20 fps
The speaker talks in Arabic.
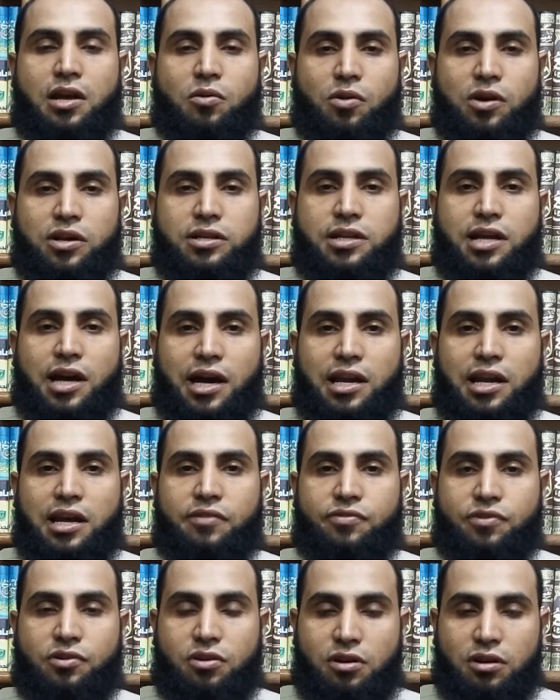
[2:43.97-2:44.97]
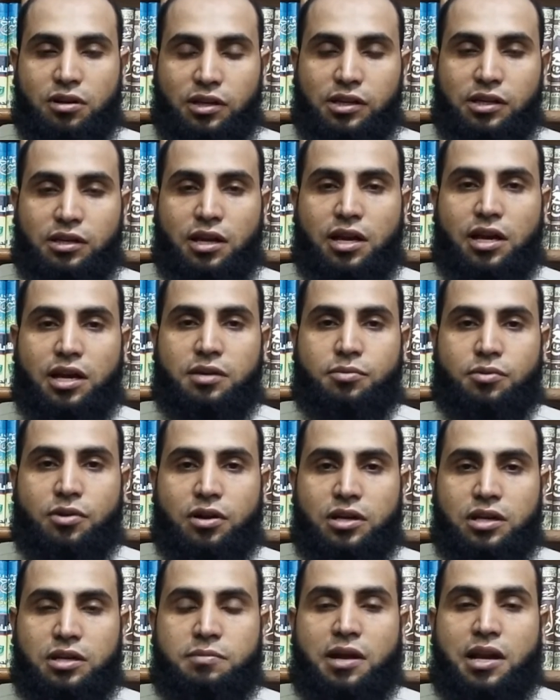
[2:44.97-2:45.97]
وإن على فراقك يا
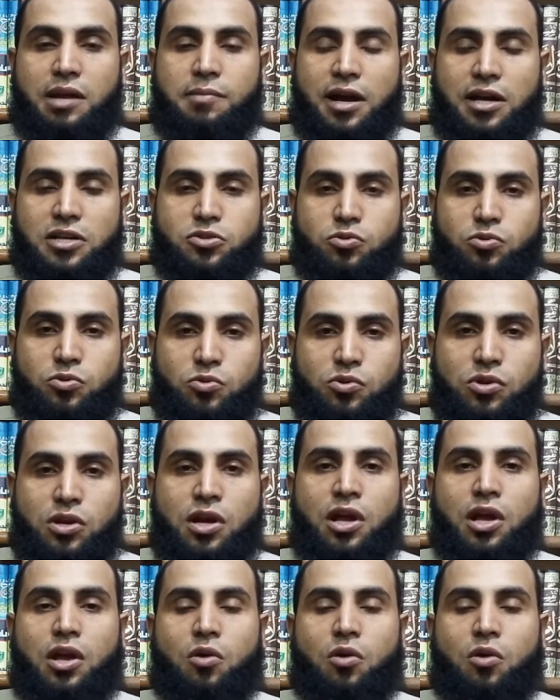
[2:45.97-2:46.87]
إبراهيم لمحزونون